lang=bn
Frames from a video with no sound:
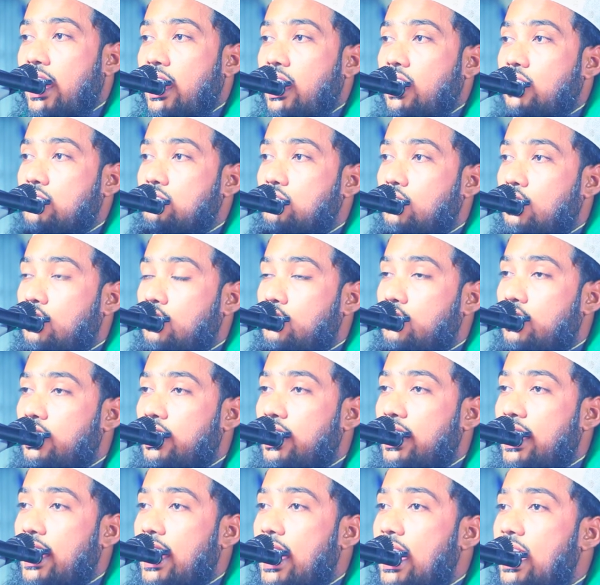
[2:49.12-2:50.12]
এক ধরনের
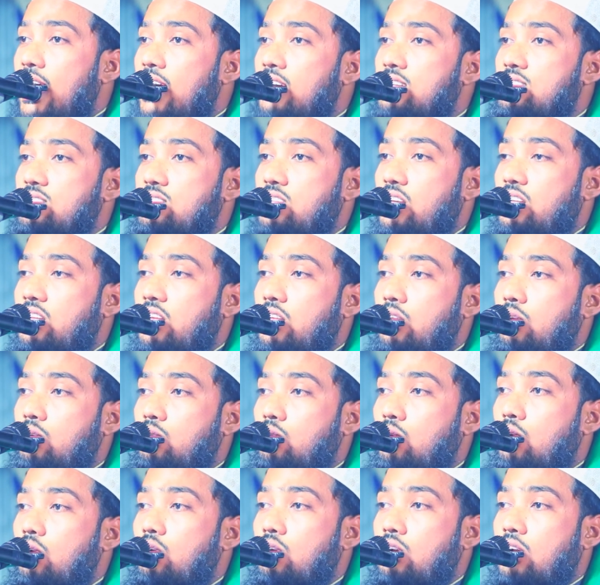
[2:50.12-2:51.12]
এক শ্রেণীর
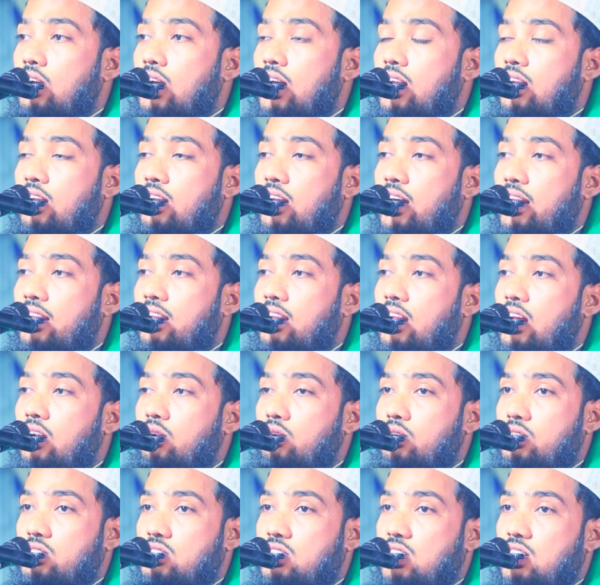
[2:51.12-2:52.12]
কুলঙ্গার নারীরা
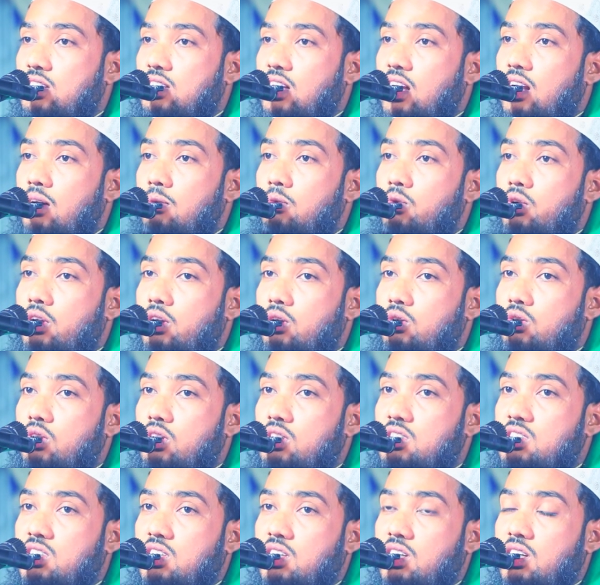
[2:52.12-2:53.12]
রয়েছে তারা মনে
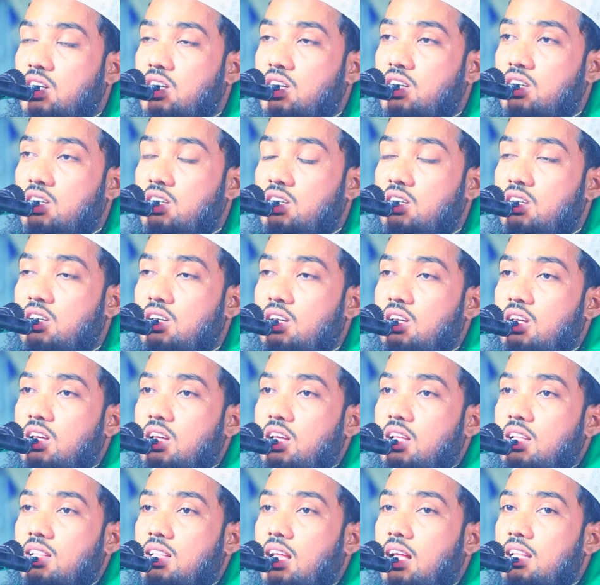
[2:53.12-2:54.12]
করেছে
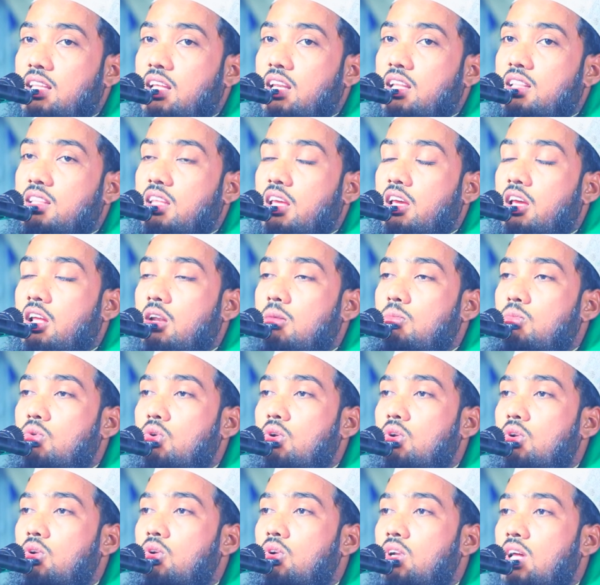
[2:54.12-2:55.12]
তাদের দেহের
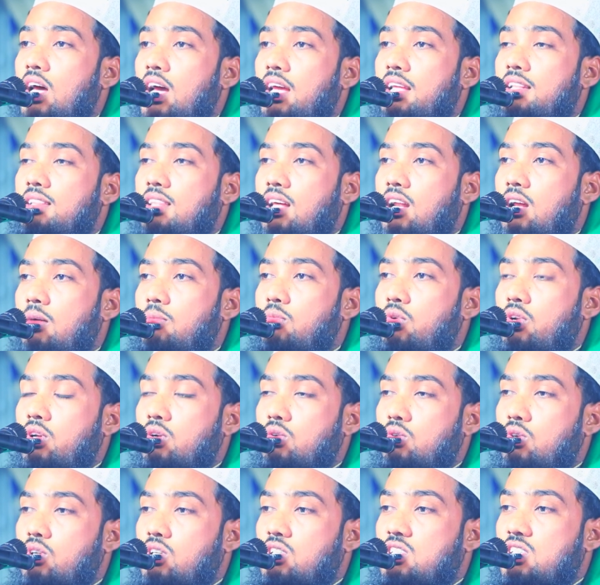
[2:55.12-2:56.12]
মূল্য নাই তারা মনে
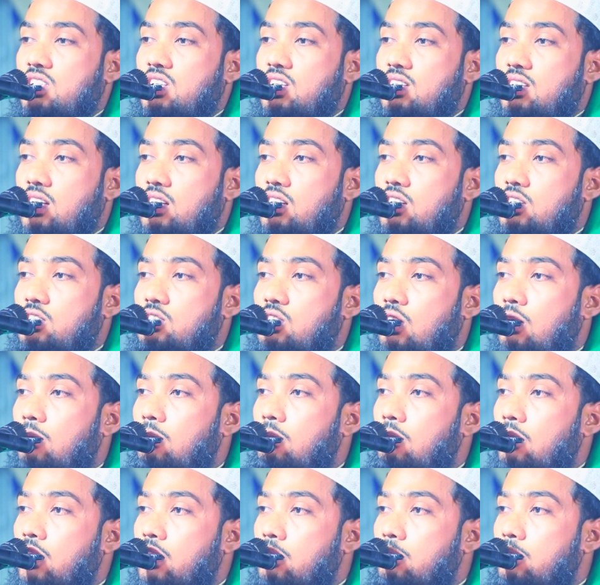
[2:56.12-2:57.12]
করেছে তাদের
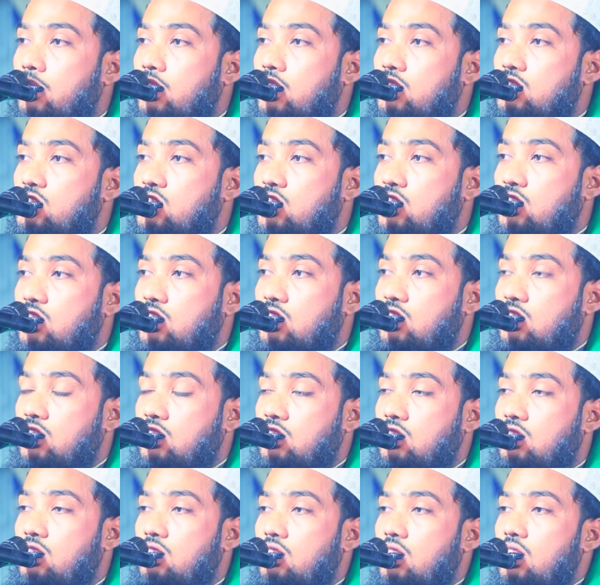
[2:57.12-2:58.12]
সম্মান বেড়েছে
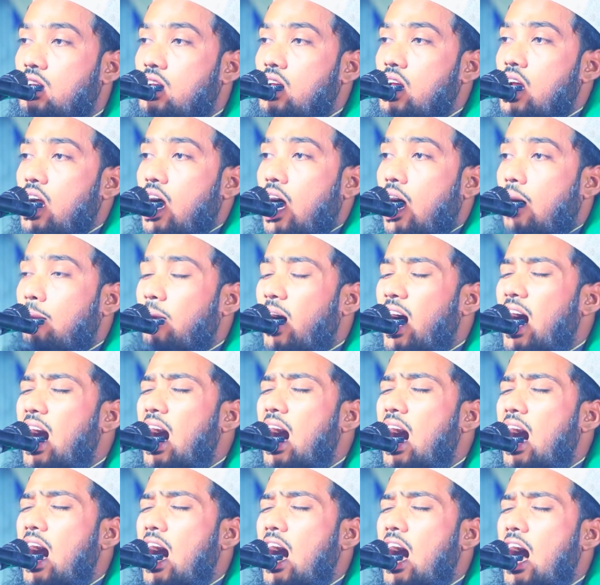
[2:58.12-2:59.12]

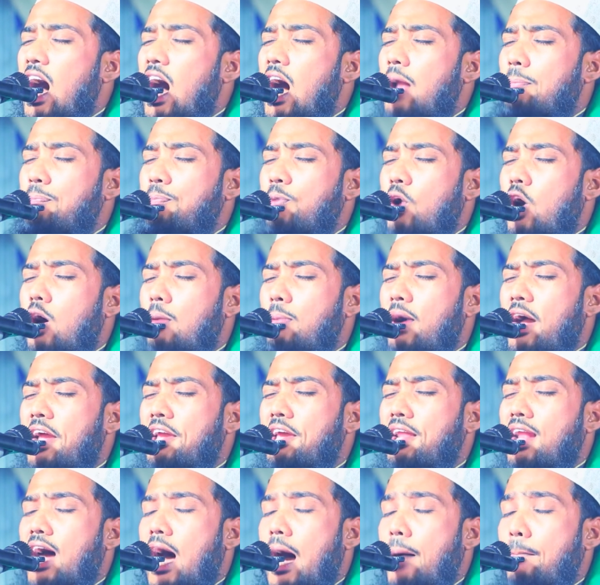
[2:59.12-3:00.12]
আমার প্রিয়
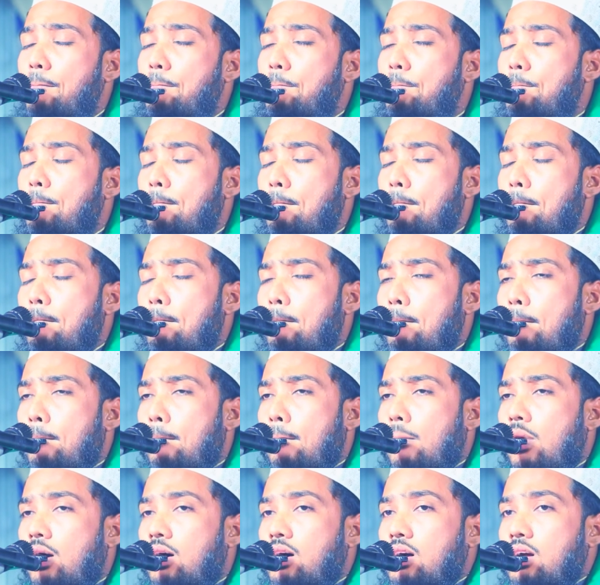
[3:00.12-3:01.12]
ভাইরা
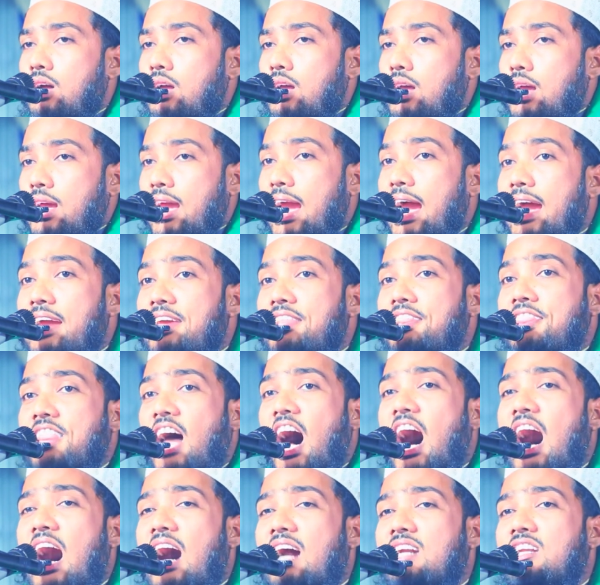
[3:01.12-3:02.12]
এই
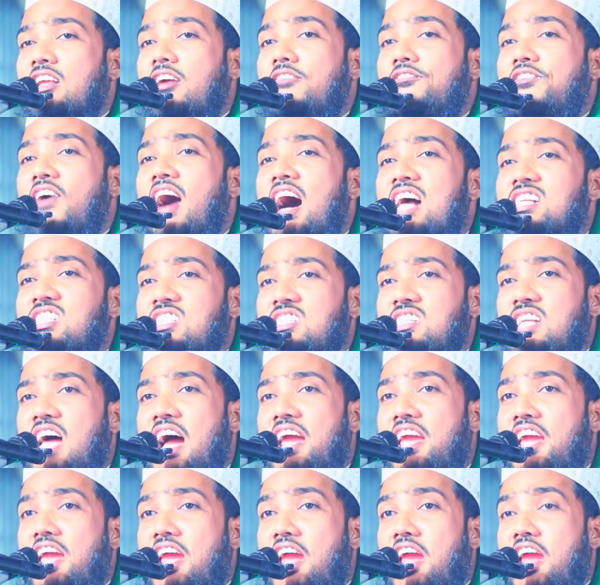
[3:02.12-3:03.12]
থার্টি ফার্স্ট
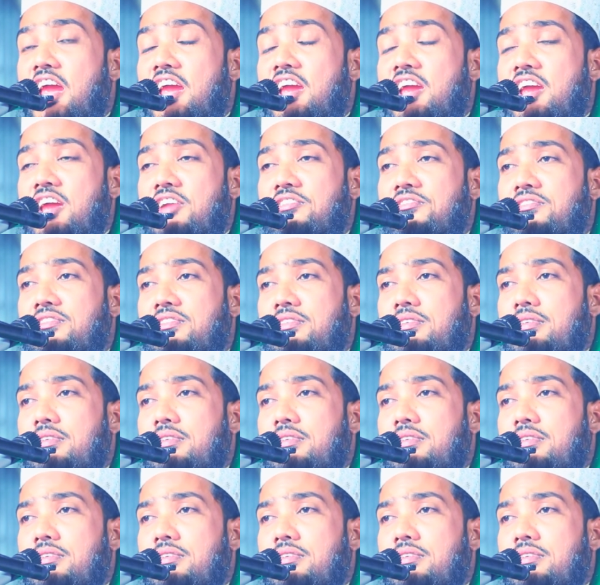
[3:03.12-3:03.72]
নাইট